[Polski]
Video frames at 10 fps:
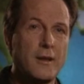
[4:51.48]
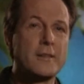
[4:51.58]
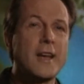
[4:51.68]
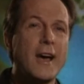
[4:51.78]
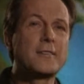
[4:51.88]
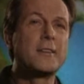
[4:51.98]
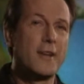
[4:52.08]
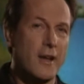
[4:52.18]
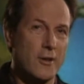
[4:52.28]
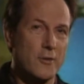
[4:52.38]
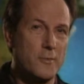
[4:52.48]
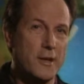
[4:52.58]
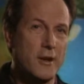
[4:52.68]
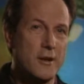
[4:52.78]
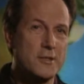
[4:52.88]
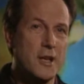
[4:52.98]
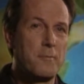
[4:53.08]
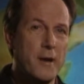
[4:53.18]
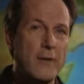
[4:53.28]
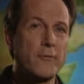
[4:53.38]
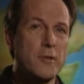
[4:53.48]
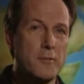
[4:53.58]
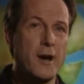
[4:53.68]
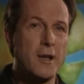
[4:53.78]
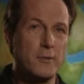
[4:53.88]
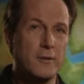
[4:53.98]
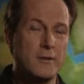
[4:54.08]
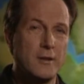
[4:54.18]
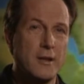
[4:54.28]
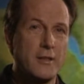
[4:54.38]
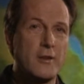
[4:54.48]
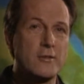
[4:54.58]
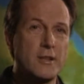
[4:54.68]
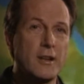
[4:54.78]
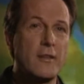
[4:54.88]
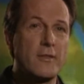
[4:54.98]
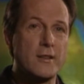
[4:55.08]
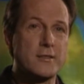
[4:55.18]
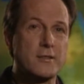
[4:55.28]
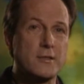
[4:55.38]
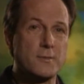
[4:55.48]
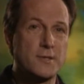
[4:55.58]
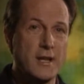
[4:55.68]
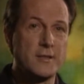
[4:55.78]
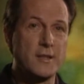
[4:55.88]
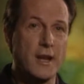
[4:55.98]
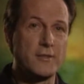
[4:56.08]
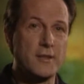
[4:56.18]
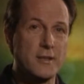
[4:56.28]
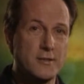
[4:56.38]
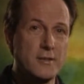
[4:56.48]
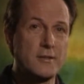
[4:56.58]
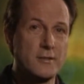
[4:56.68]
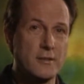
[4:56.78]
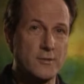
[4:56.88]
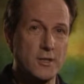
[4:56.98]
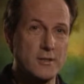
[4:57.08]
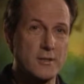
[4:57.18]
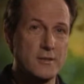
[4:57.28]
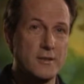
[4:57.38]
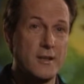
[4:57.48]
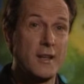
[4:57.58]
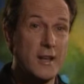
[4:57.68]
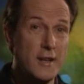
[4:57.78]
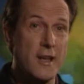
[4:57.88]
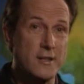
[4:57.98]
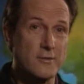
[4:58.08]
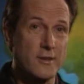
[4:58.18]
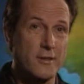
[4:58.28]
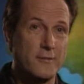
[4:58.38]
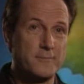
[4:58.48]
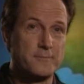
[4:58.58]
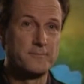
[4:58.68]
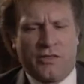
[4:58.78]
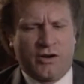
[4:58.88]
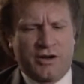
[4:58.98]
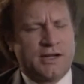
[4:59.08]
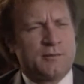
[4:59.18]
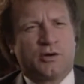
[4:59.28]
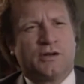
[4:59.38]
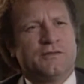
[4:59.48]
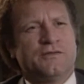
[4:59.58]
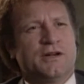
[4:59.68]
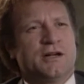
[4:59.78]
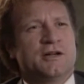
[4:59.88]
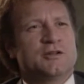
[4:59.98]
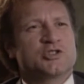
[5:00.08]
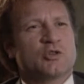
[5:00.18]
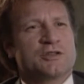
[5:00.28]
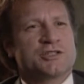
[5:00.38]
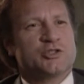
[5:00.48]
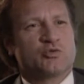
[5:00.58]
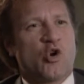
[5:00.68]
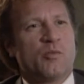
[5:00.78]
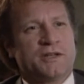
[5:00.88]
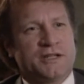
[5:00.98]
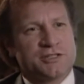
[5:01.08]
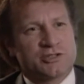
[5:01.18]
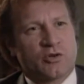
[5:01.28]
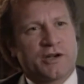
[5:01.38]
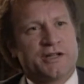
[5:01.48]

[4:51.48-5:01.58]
człowiek. Trudno to ustalić, ponieważ poza no Biblią niewiele jest dowodów przebywania Jezusa w Nazarecie. Jest wiele źródeł. Uh, Historycy rzymscy,